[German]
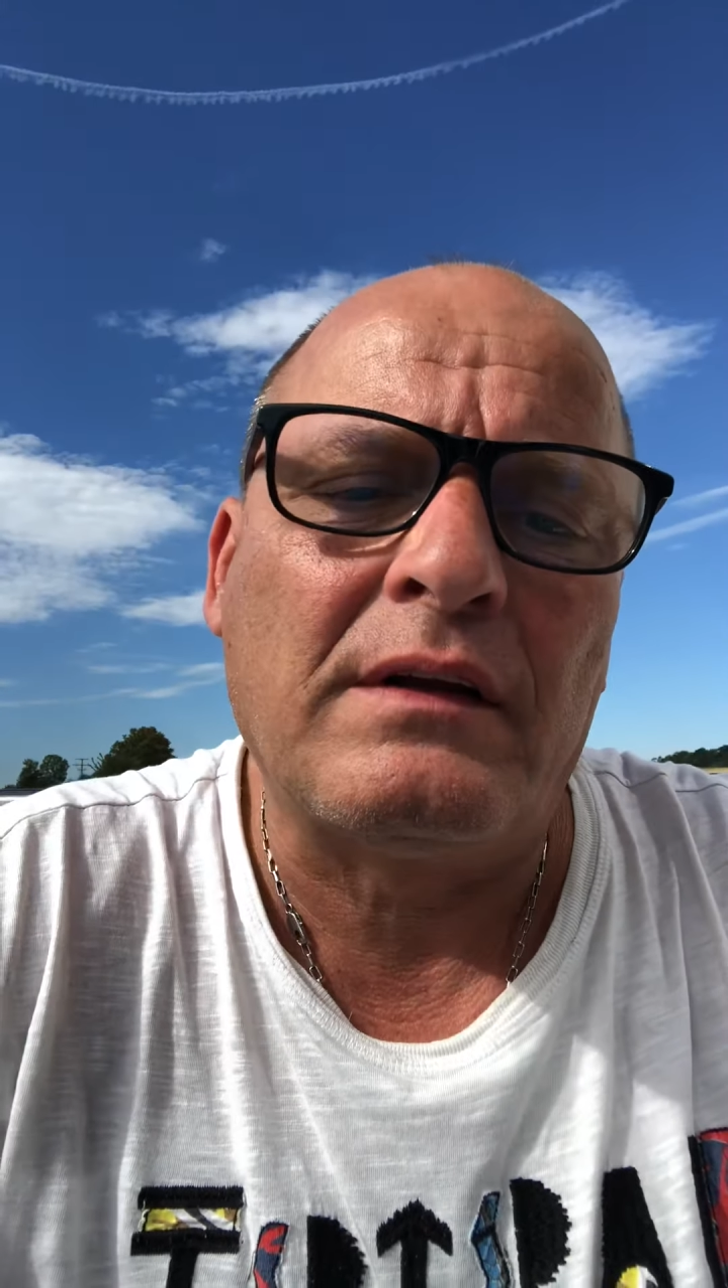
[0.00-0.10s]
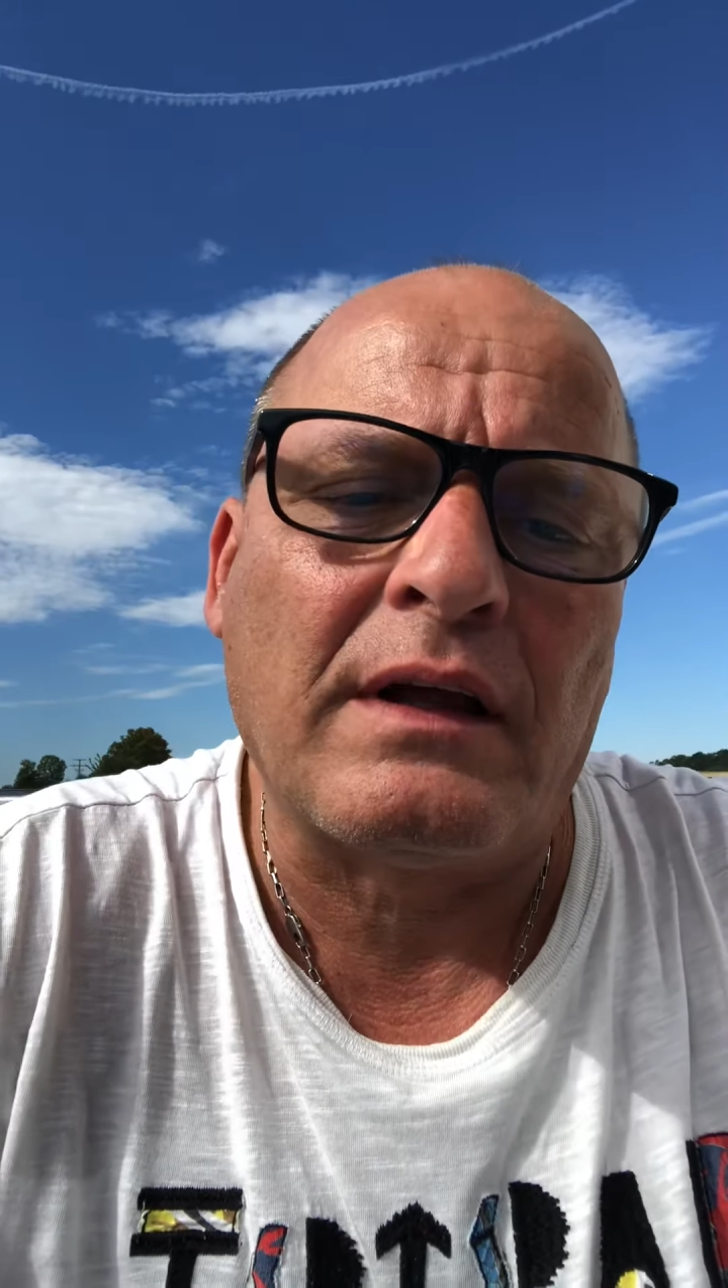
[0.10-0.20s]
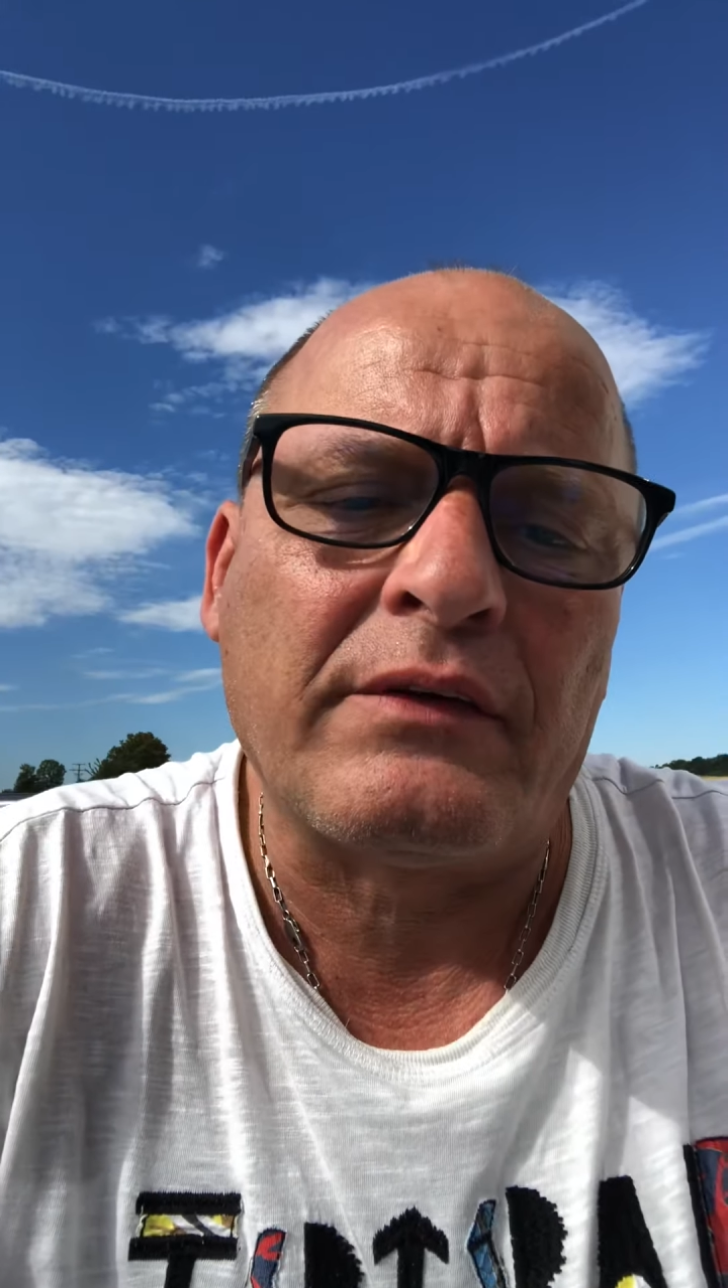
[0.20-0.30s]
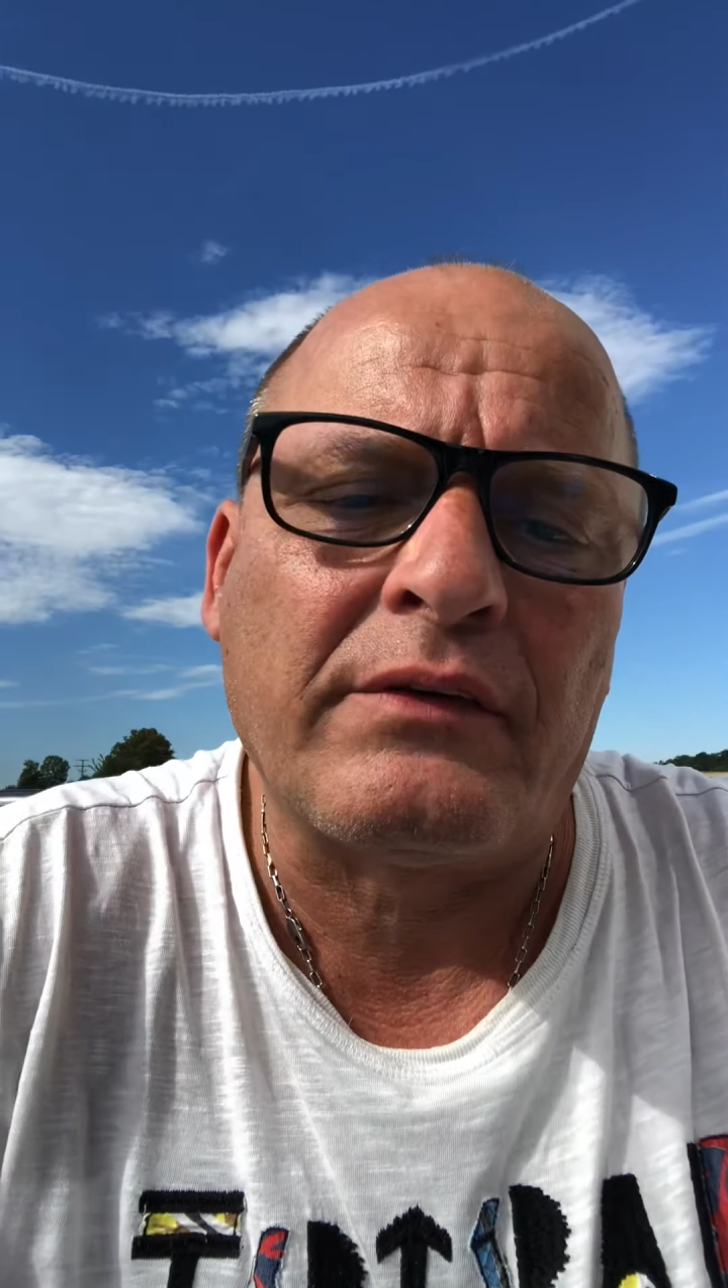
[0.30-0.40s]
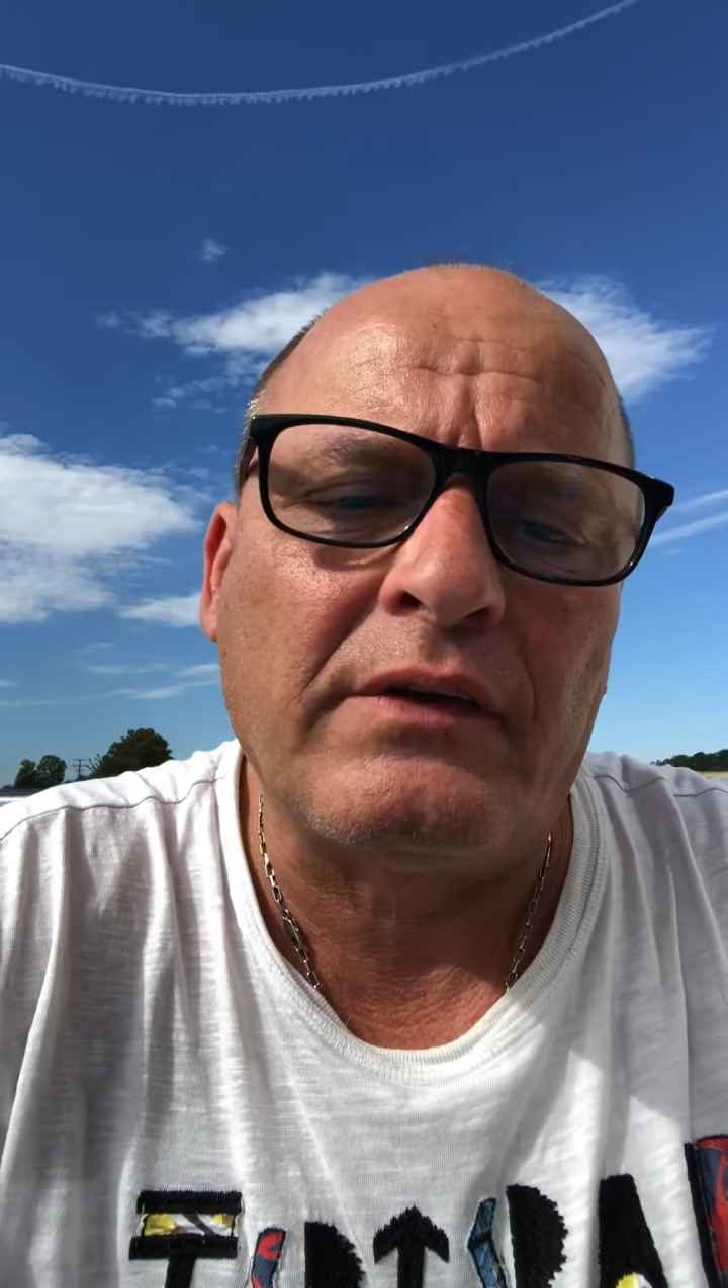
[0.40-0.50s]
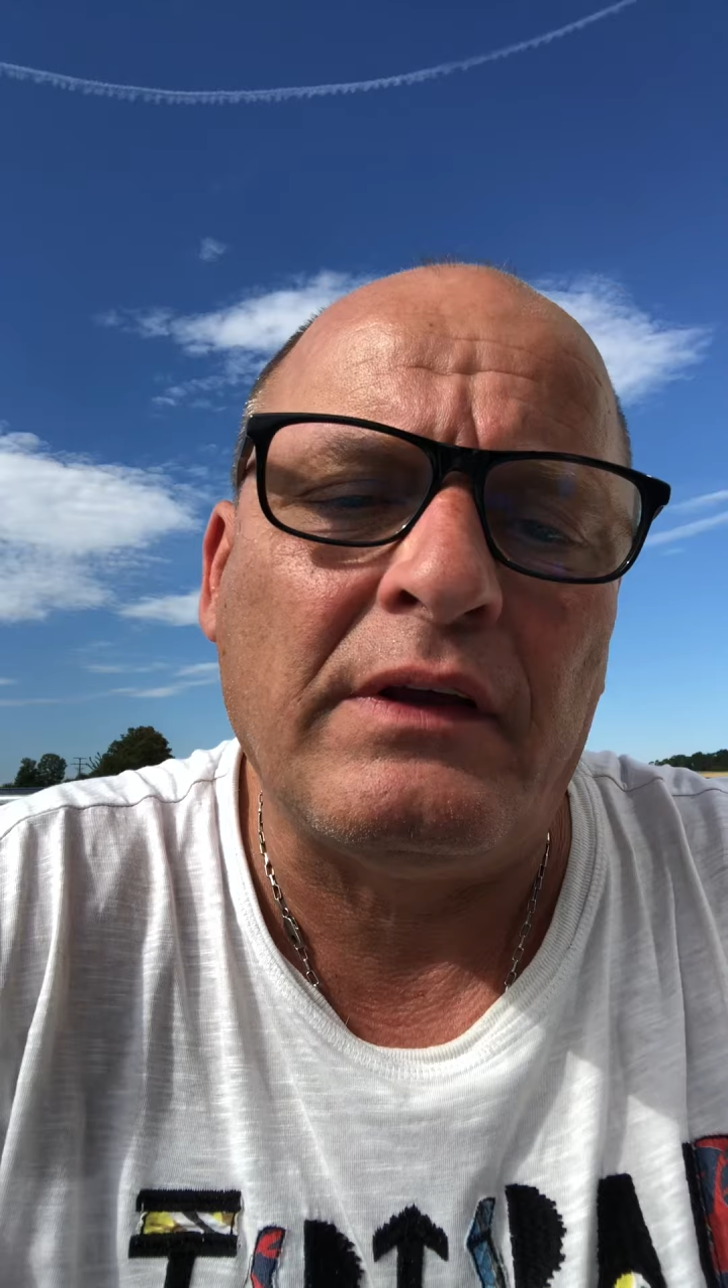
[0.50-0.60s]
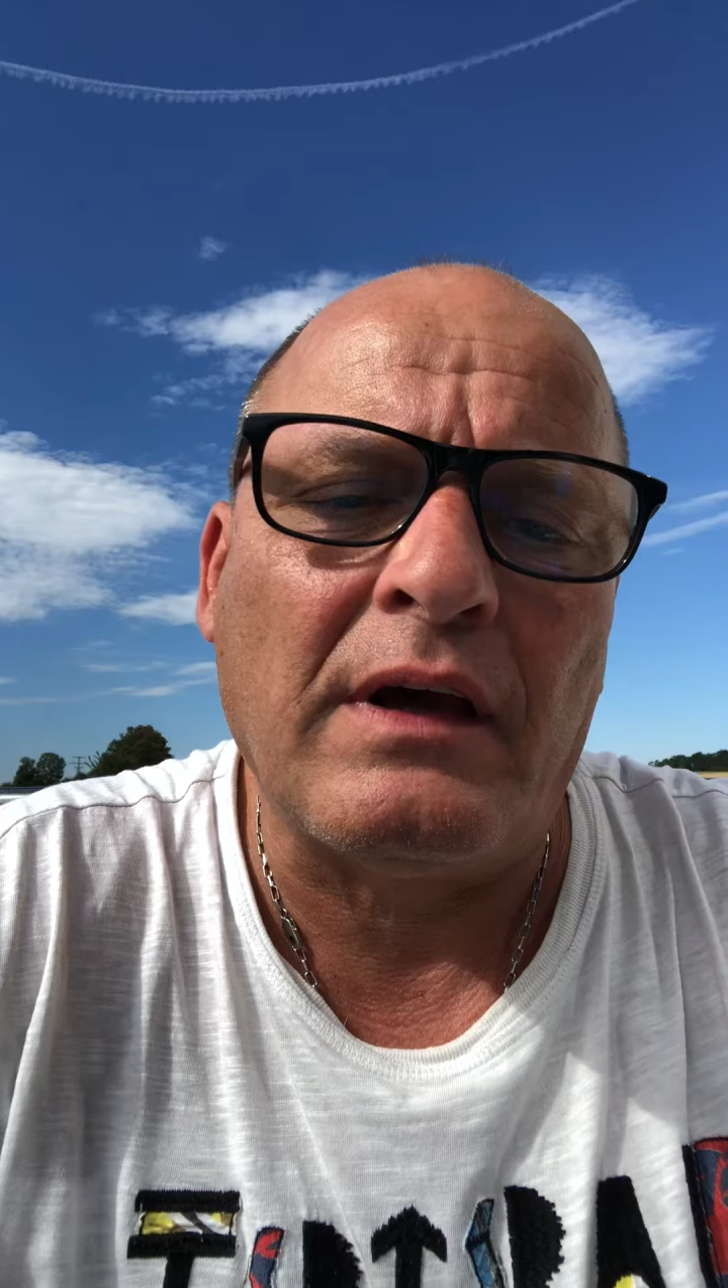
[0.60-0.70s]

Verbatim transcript: dass die